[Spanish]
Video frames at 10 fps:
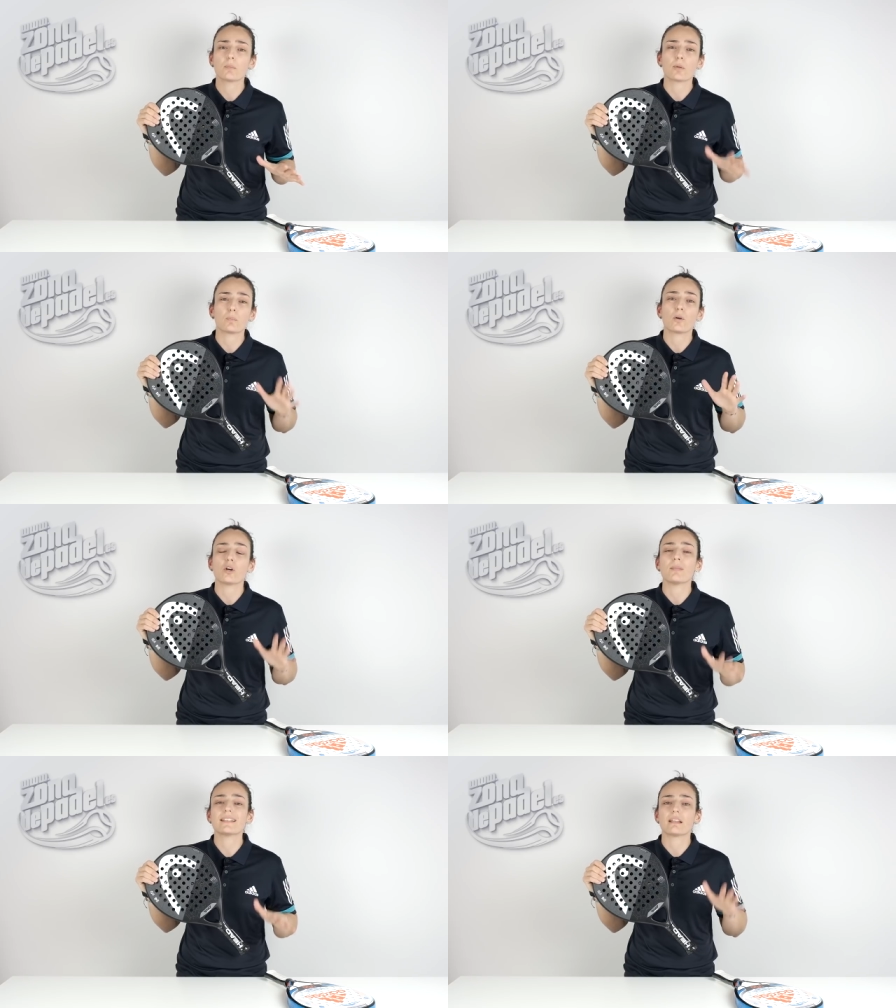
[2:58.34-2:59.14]
por
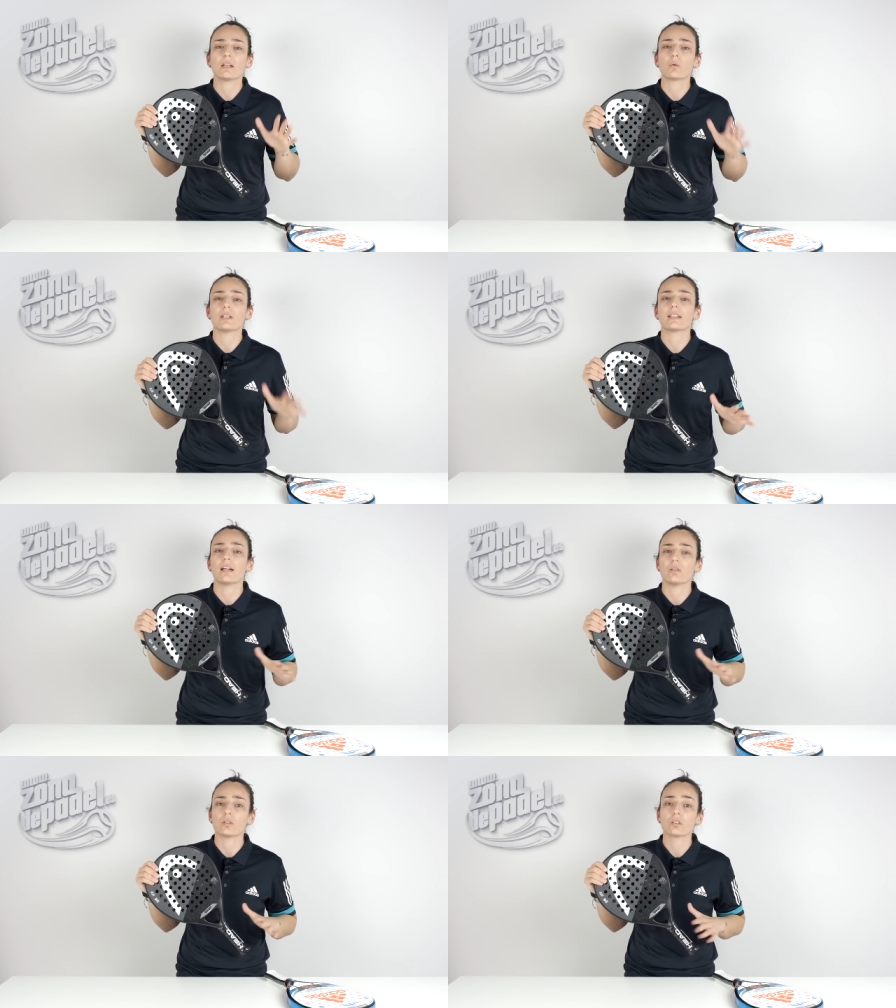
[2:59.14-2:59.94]
poco más de 50
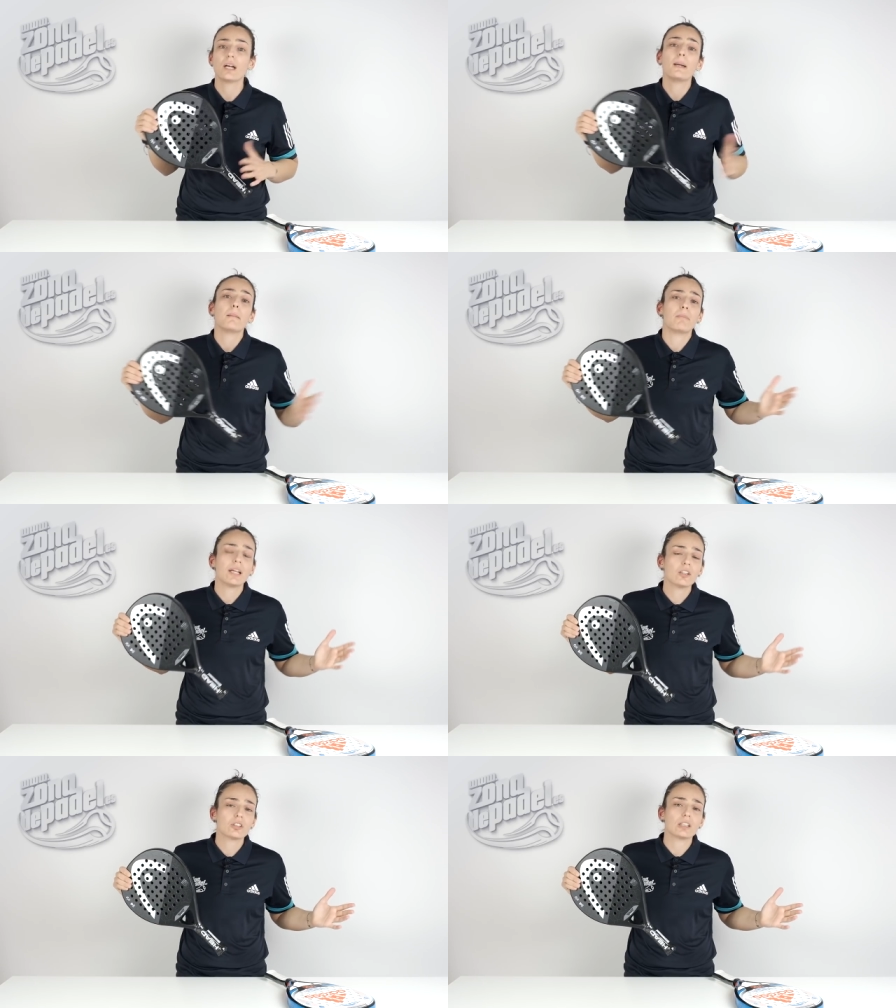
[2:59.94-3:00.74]
euros.
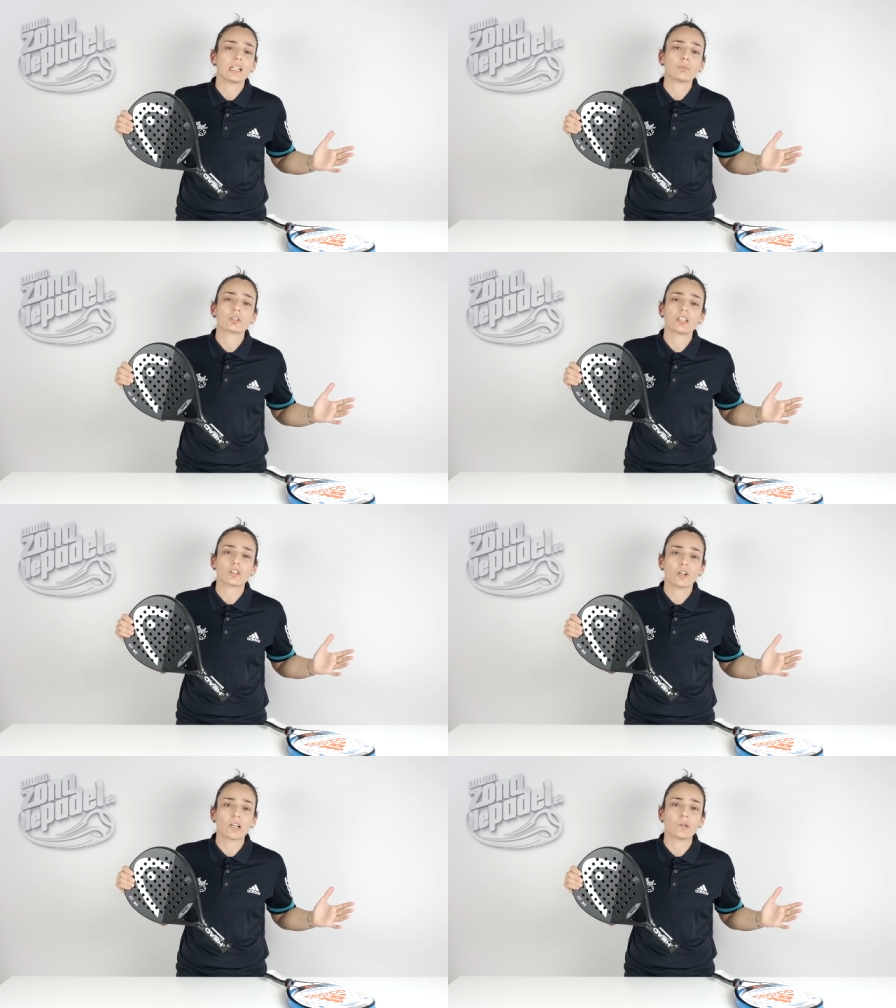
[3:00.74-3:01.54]
Pero si tenemos que
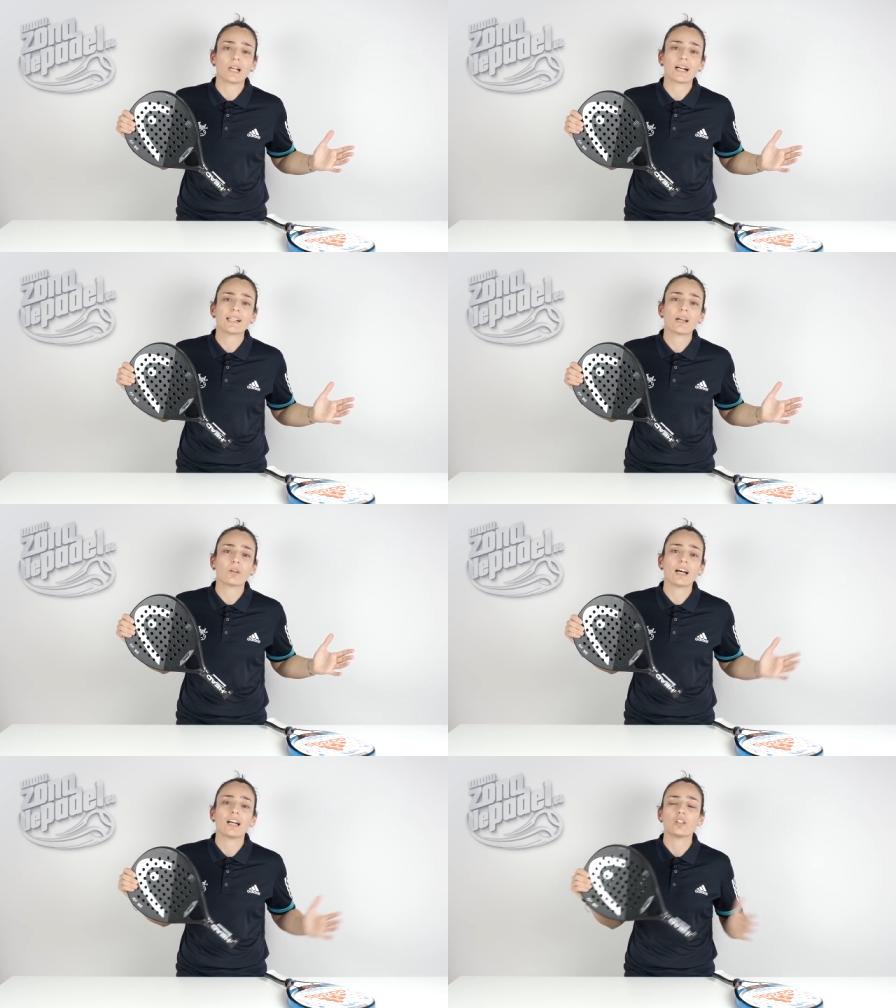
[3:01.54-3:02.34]
escoger una
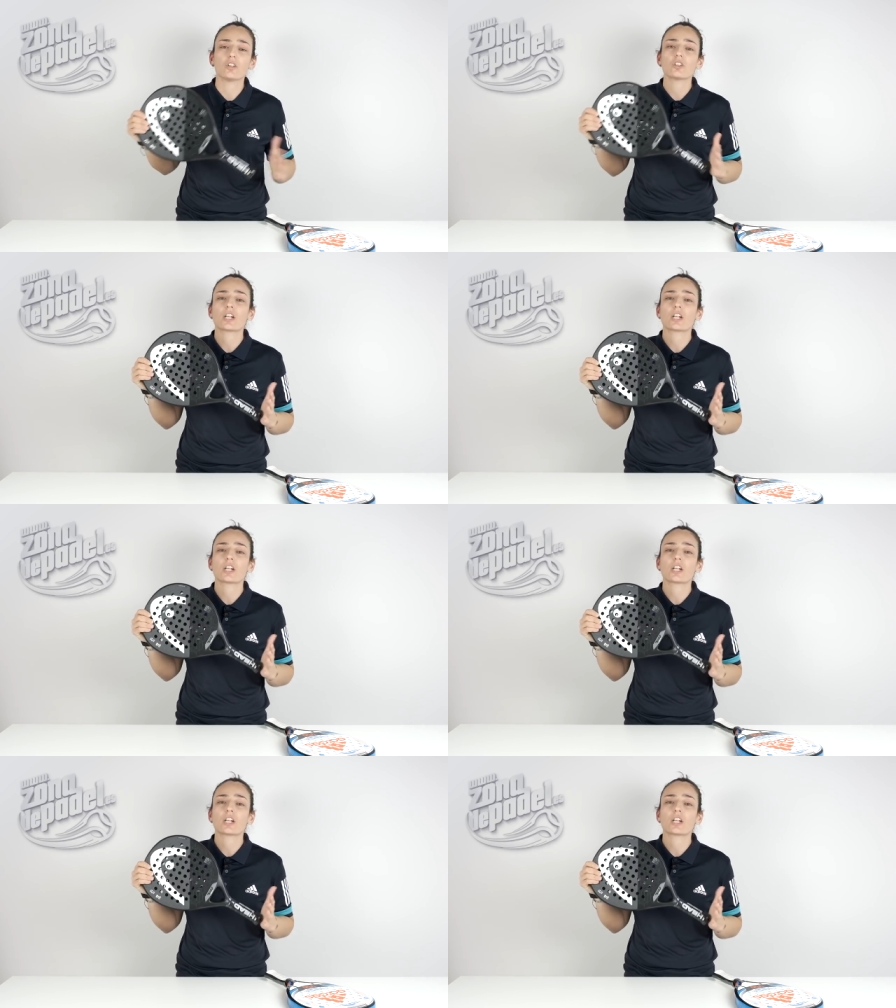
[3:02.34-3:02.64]
ganadora, nos